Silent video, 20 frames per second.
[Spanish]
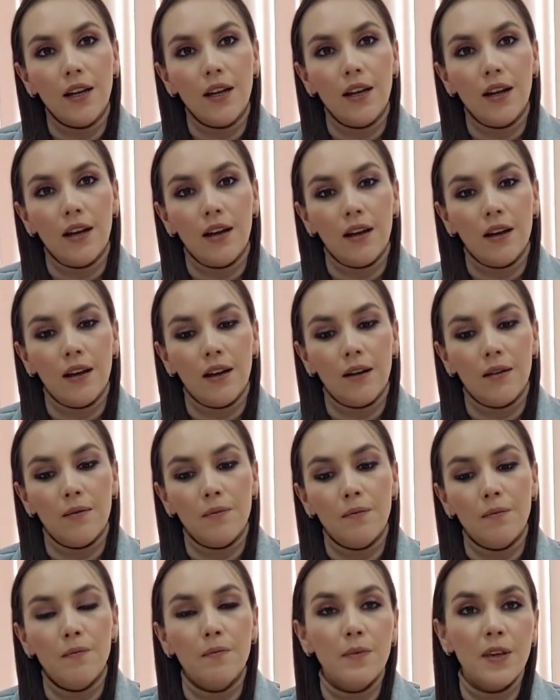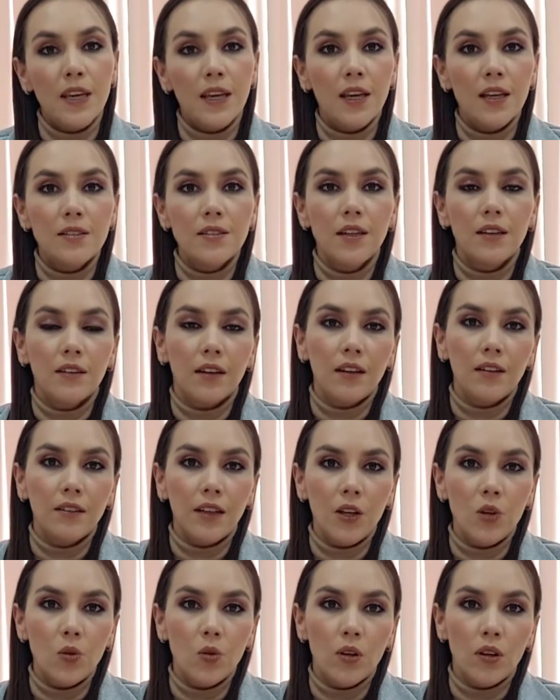la vigencia
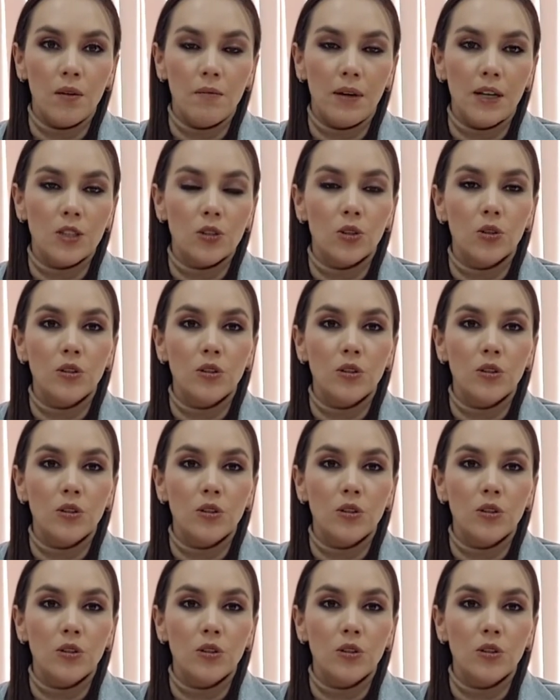31 de marzo.